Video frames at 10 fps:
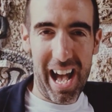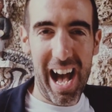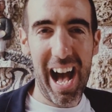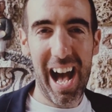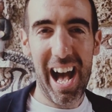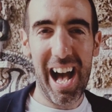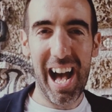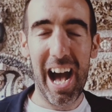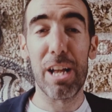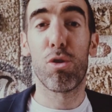
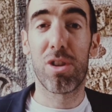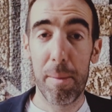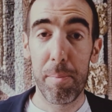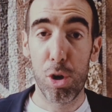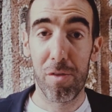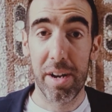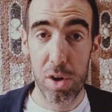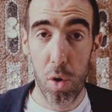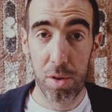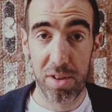a, a Giuseppe
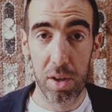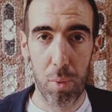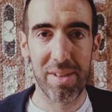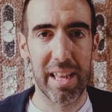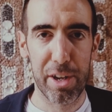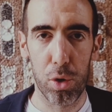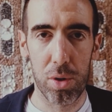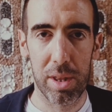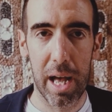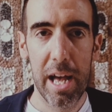Giovannozzi in questa
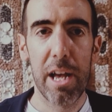grotta,